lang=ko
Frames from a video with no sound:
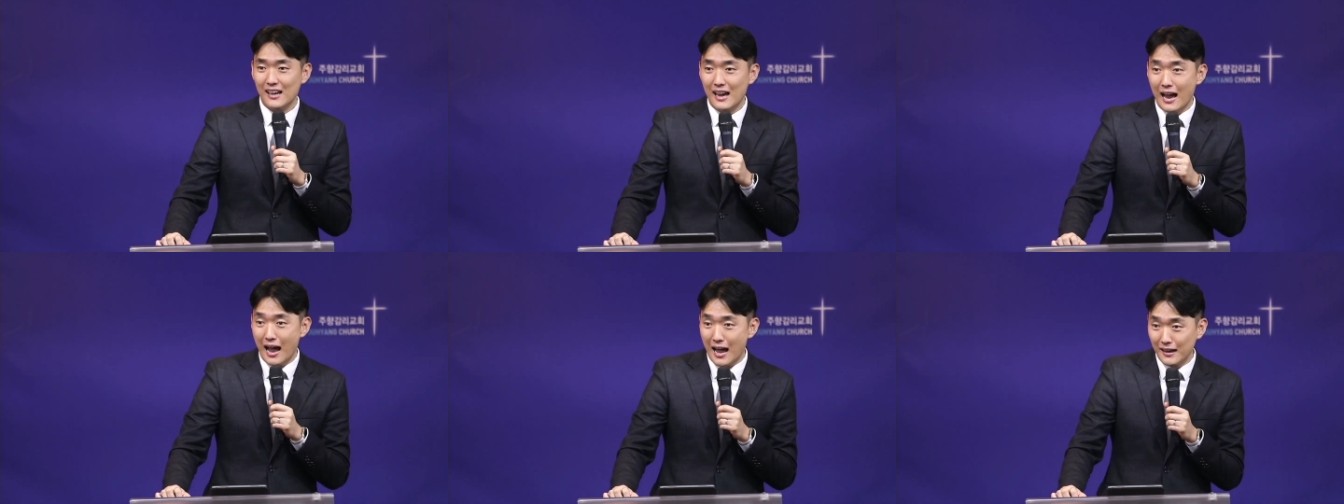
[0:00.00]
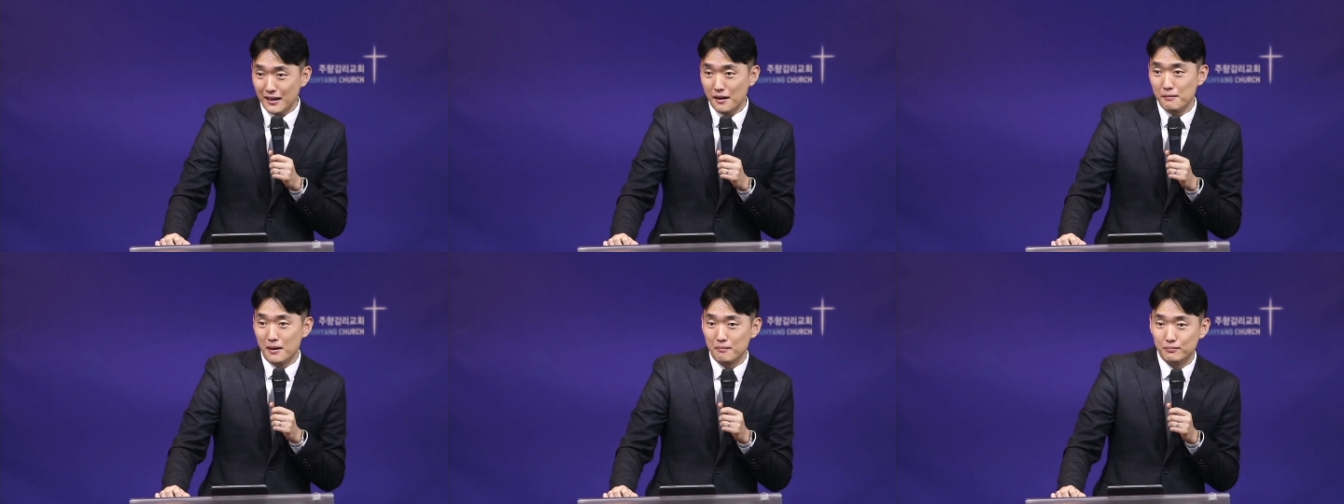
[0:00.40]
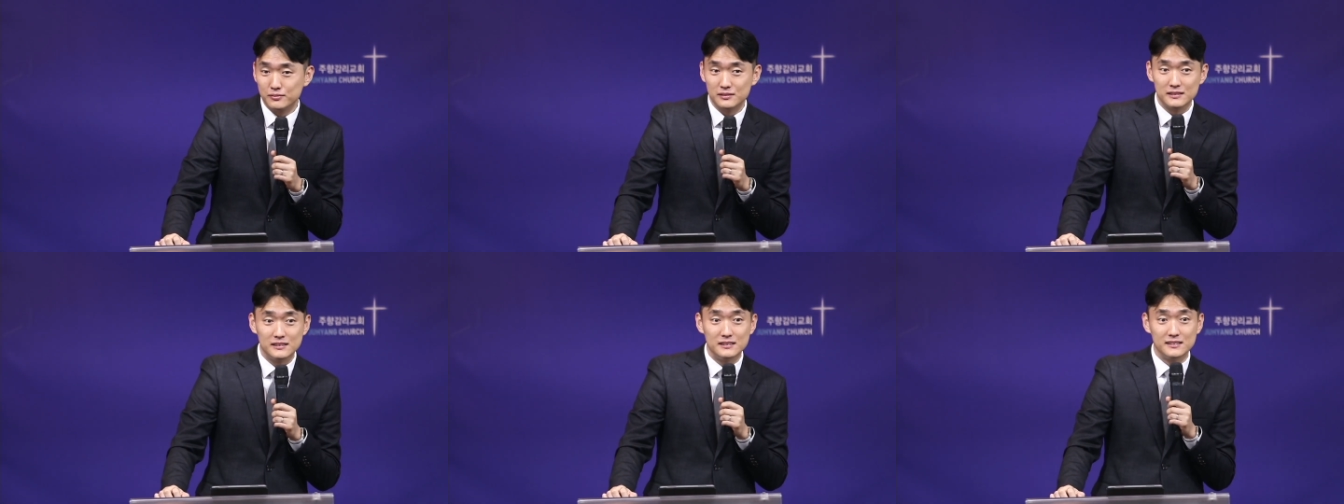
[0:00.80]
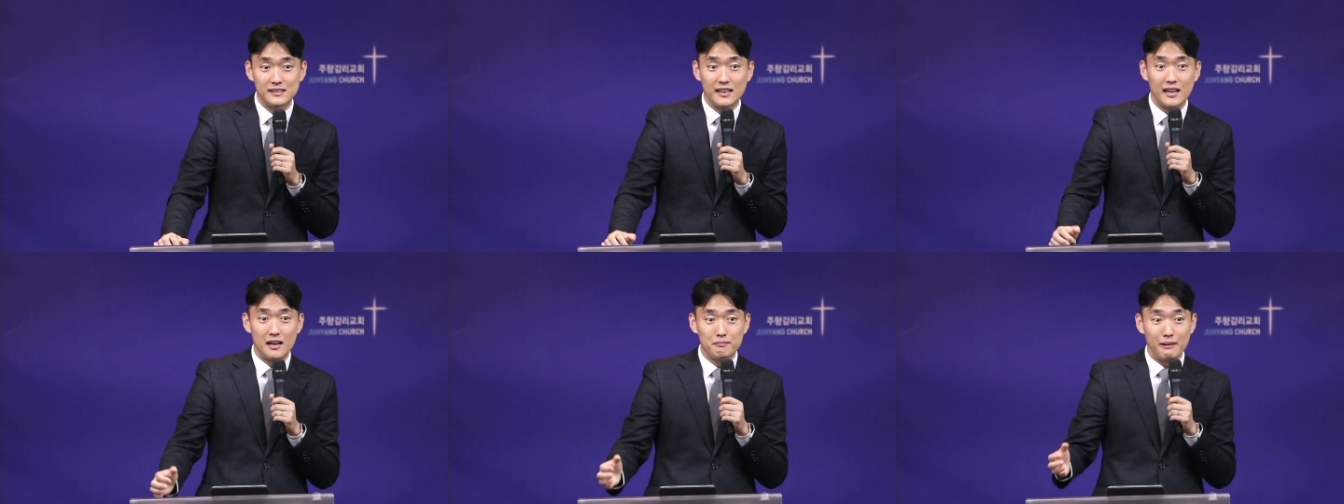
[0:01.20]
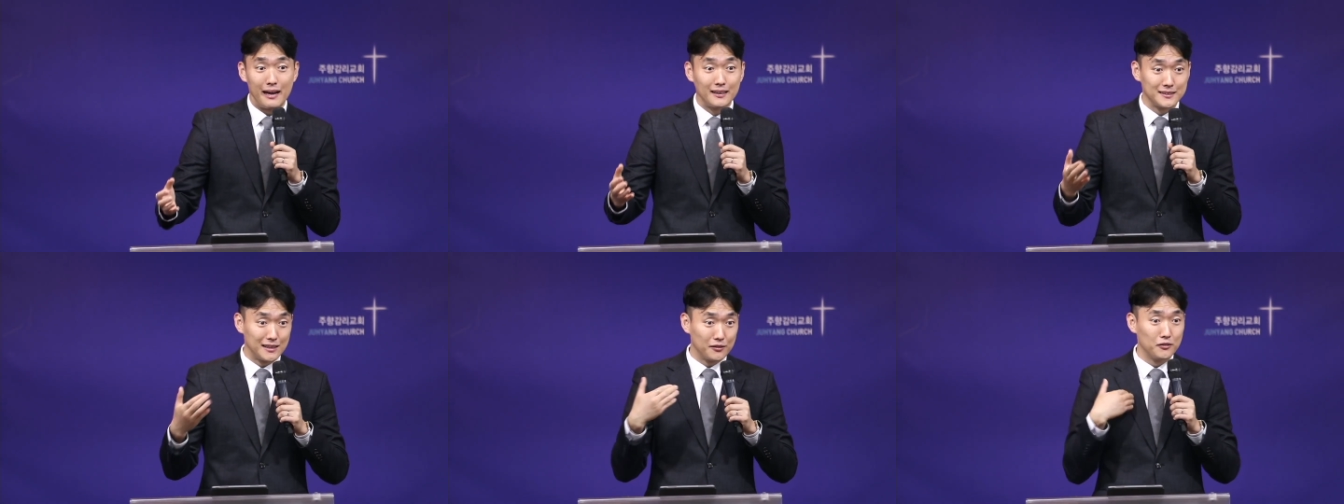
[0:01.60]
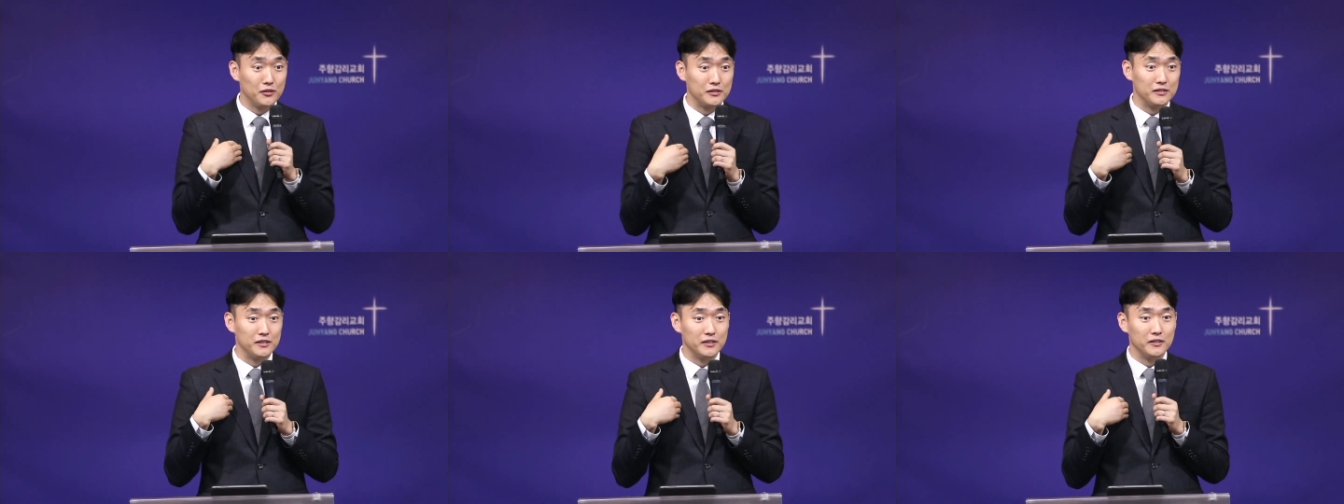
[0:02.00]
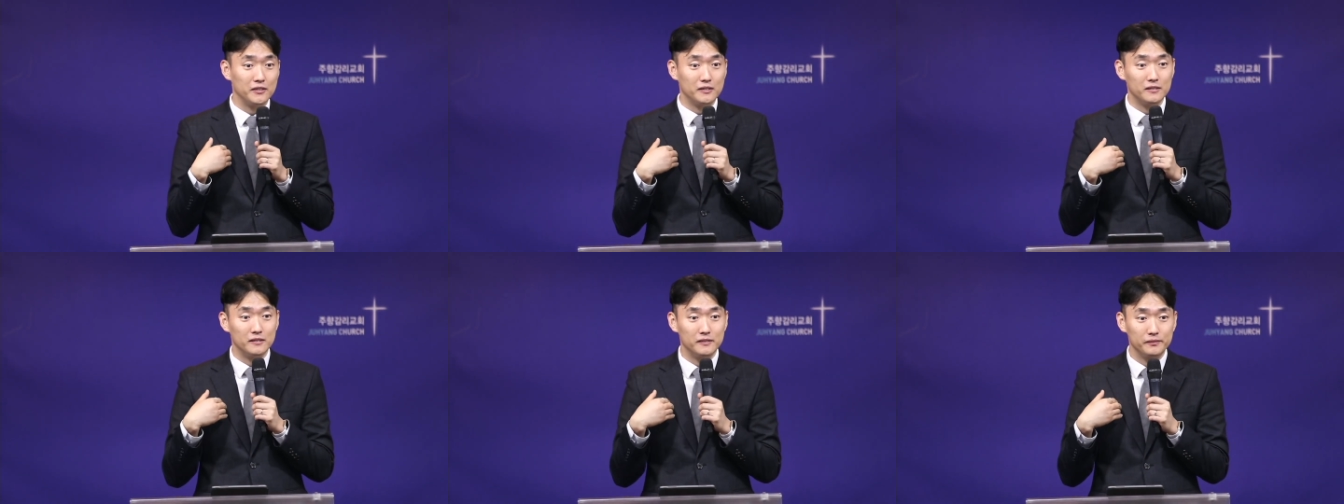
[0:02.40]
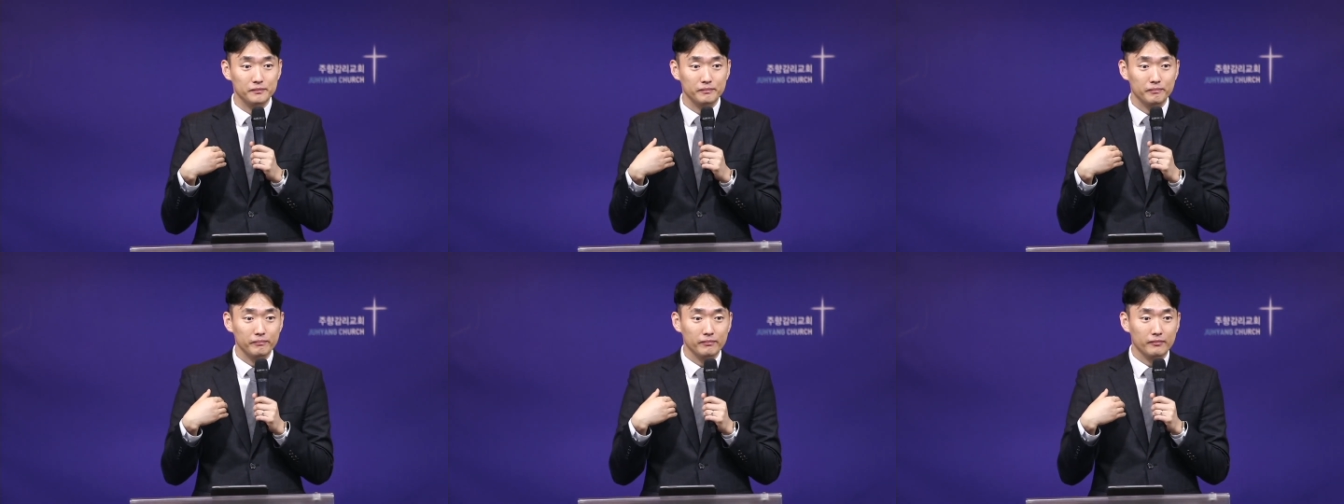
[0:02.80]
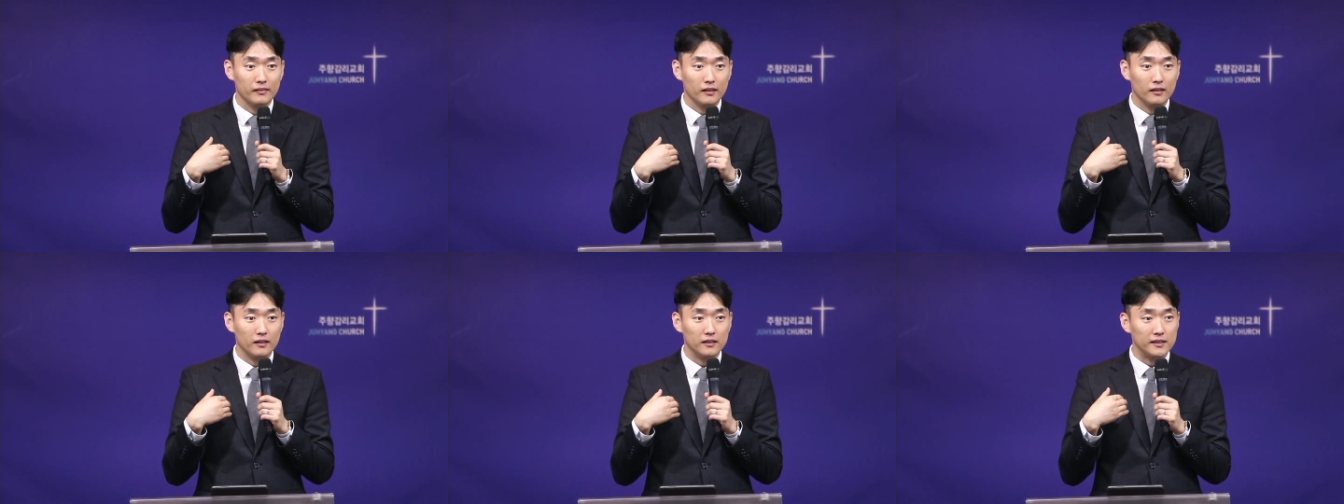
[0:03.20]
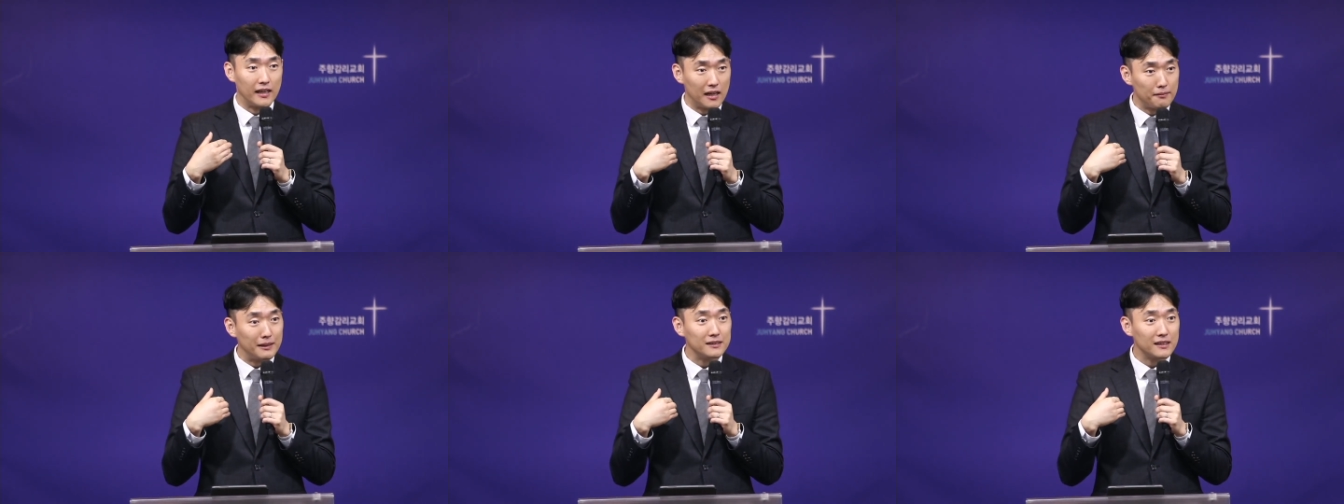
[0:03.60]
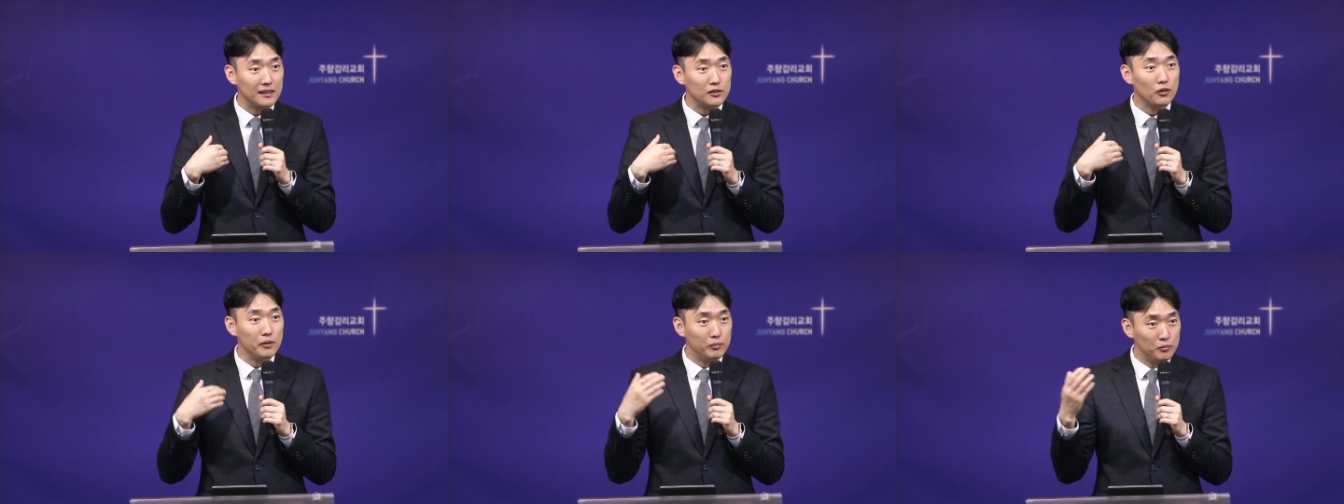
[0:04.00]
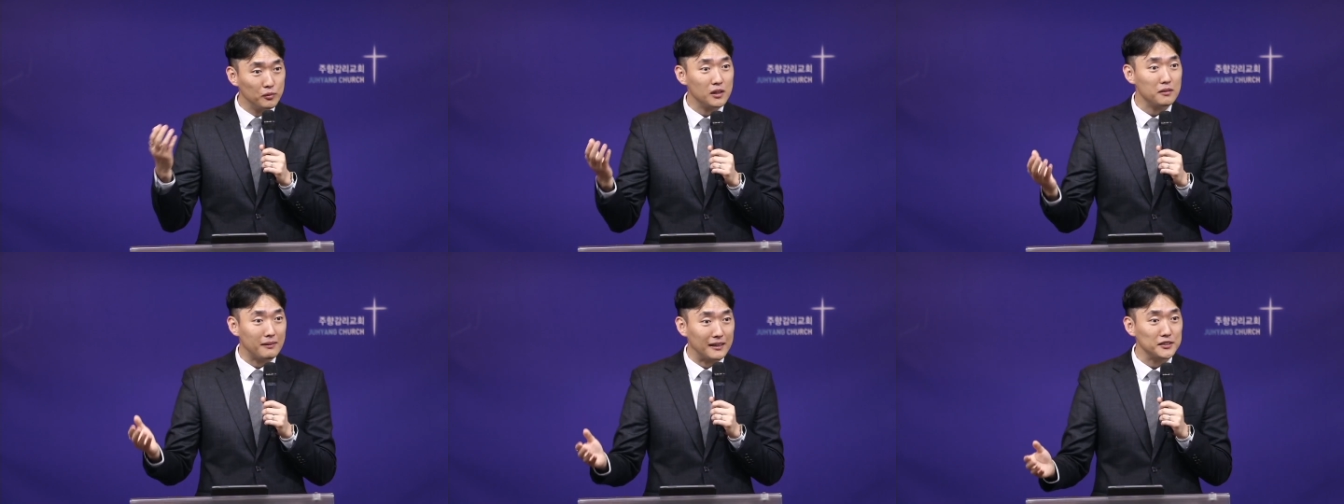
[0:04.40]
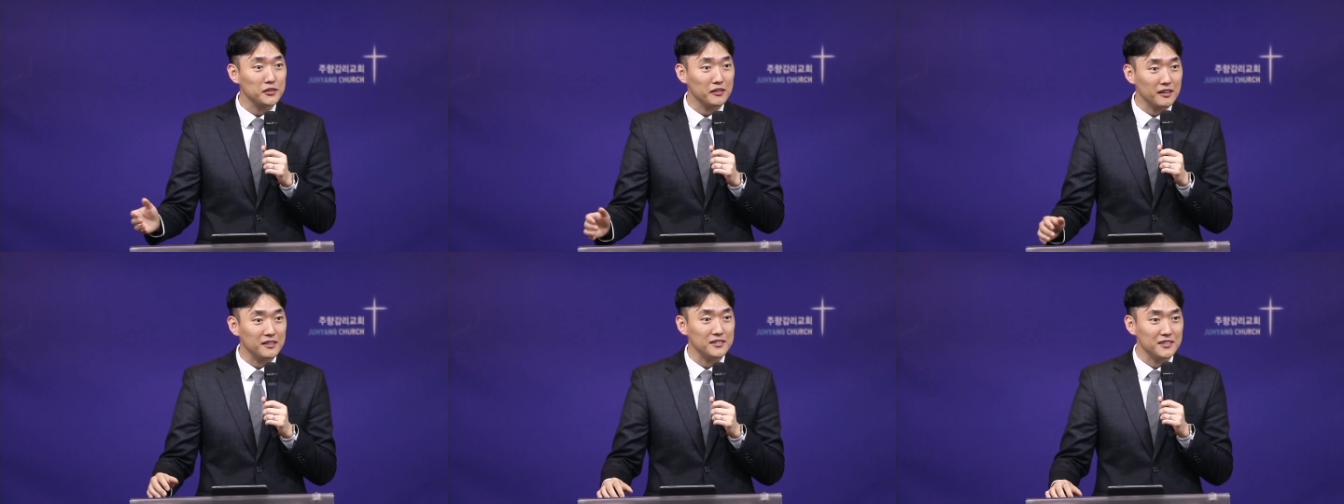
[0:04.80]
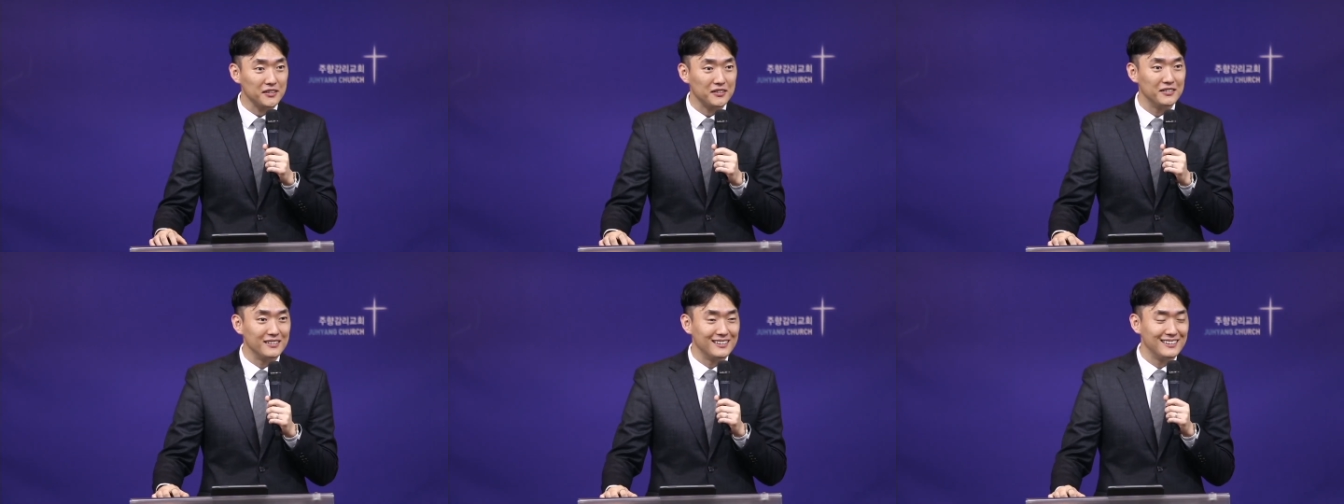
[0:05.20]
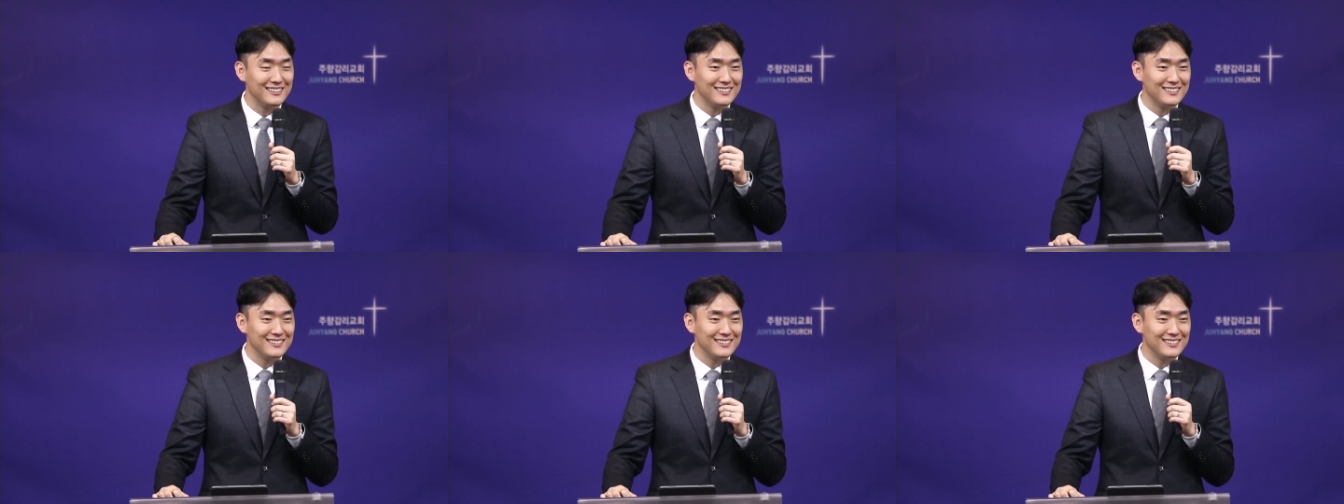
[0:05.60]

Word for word: IMF를 제가 맞았거든요. 그러니까 제가 맞은 게 아니라 저희 부모님 맞으셨겠죠. 네.